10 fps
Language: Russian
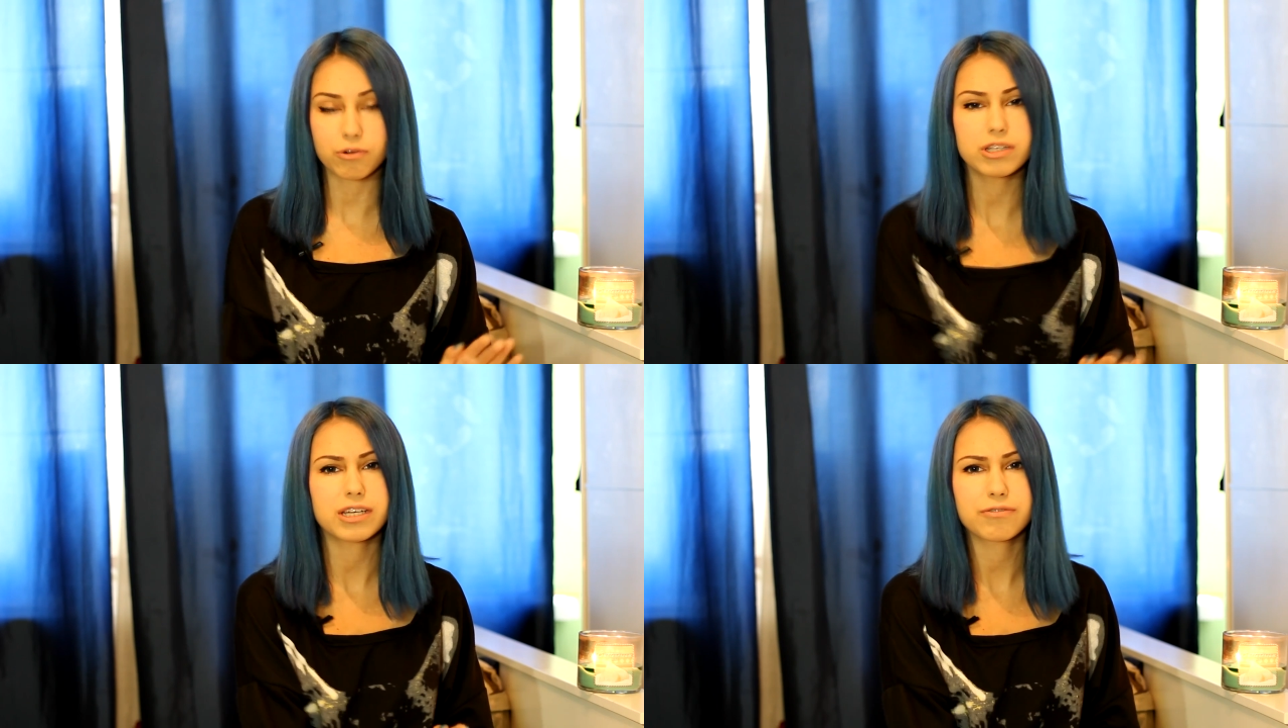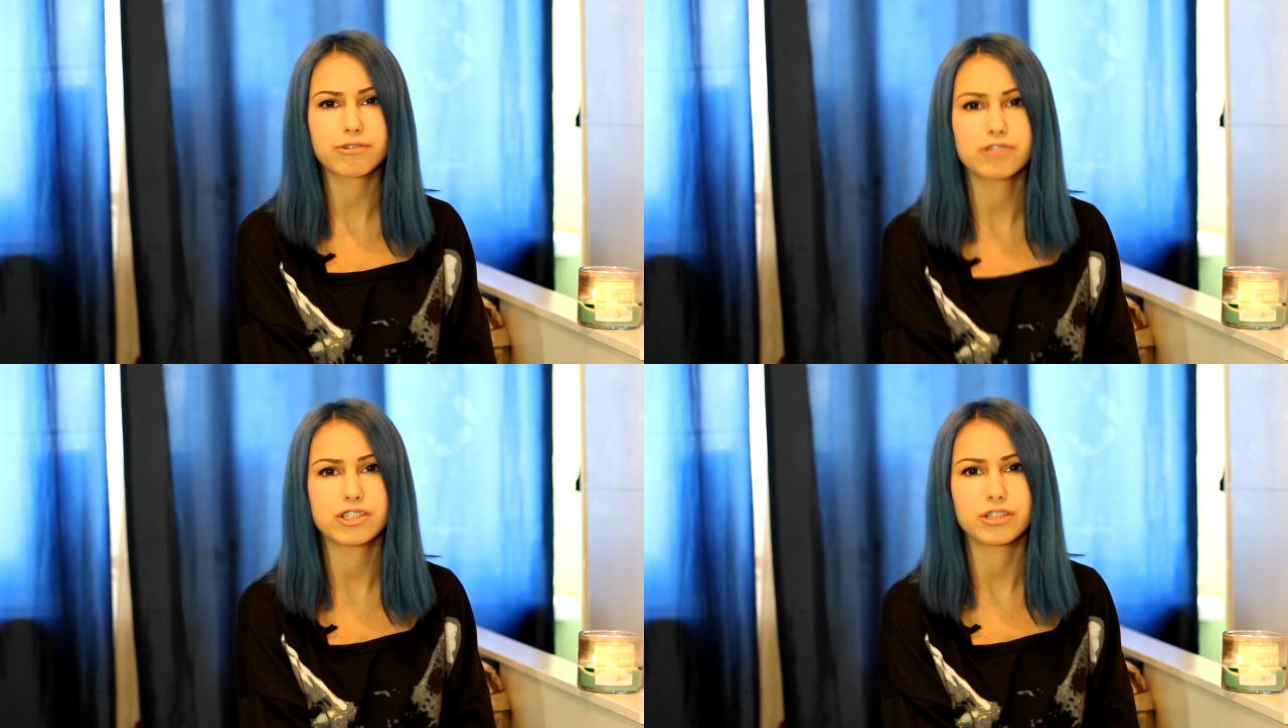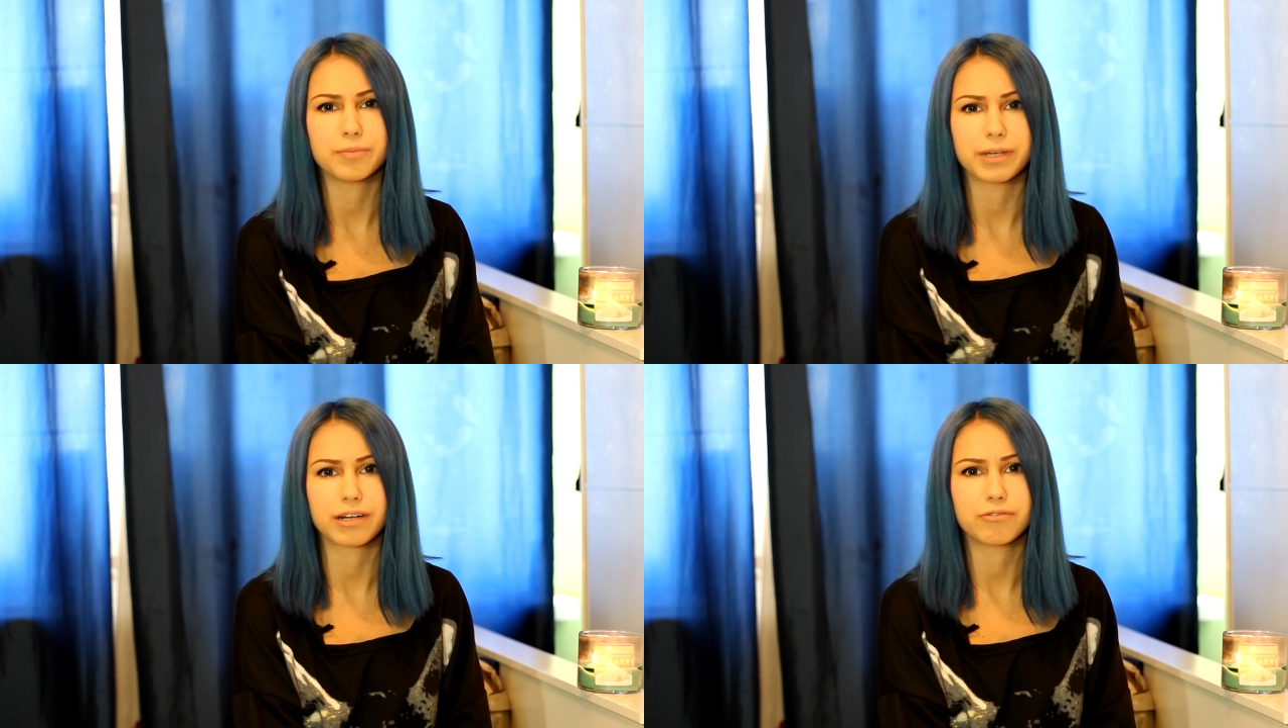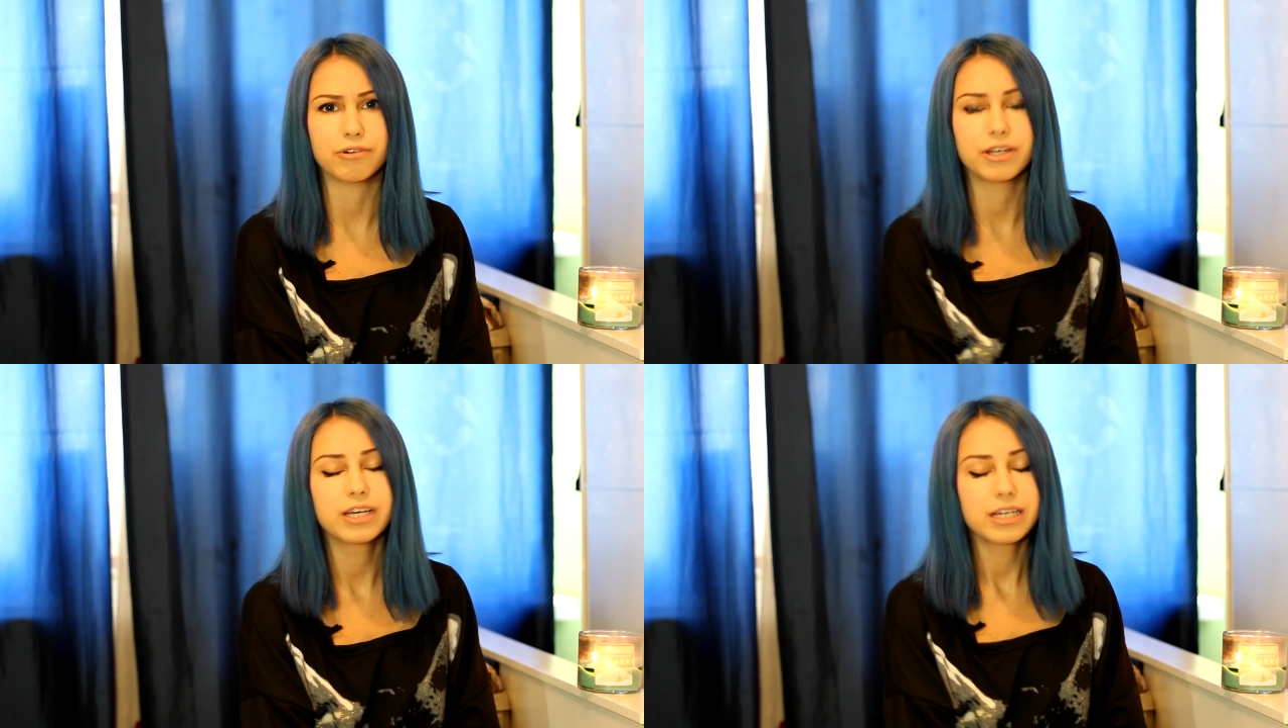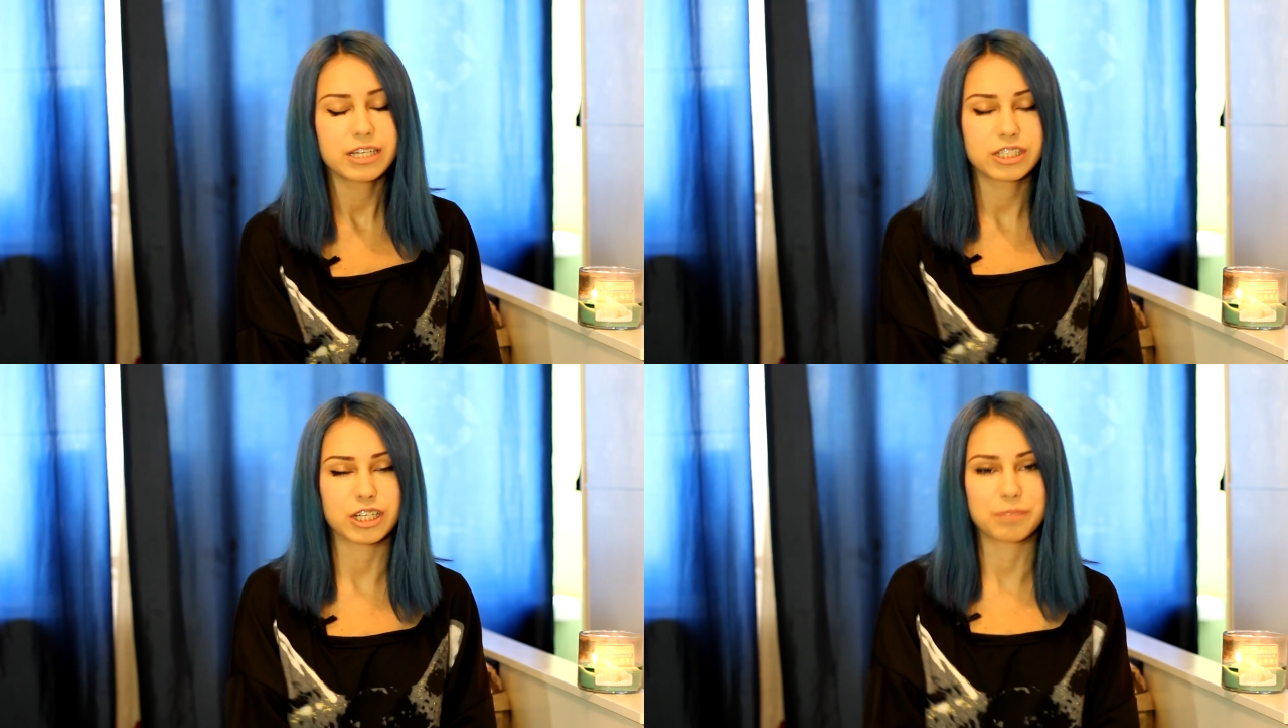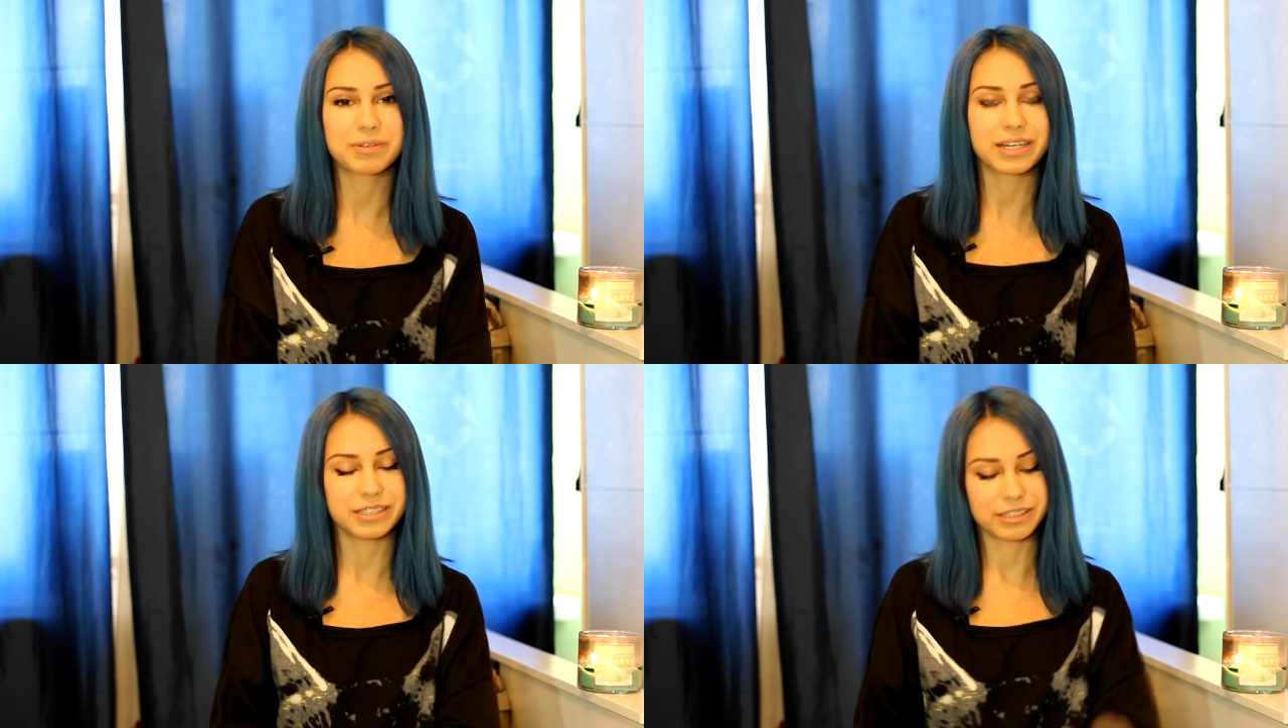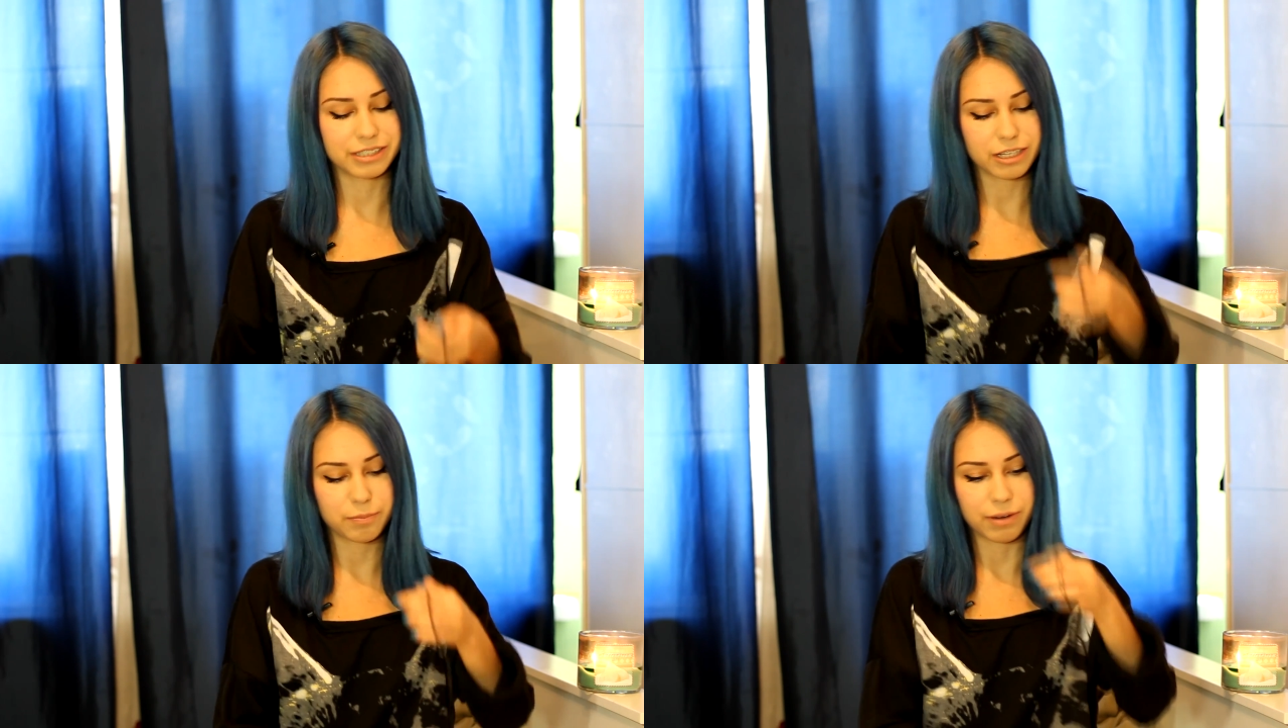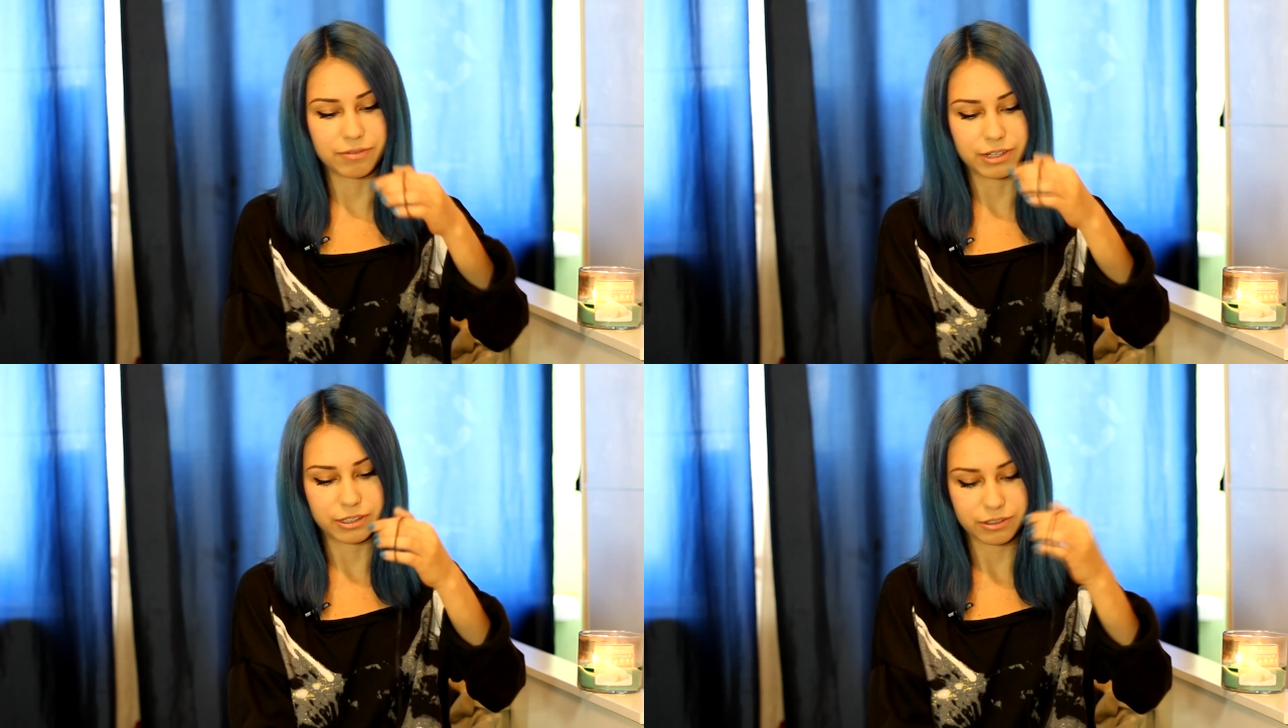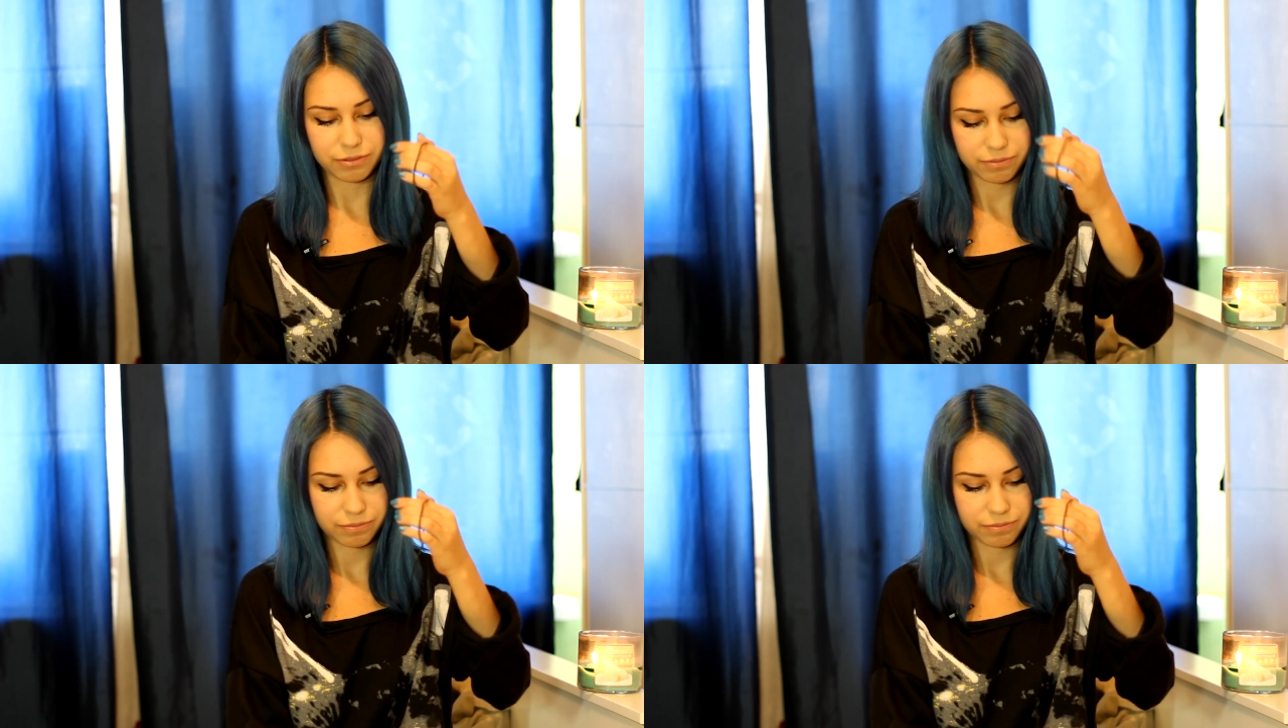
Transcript: вроде я включила микрофон. Сейчас, погодите, надо проверить.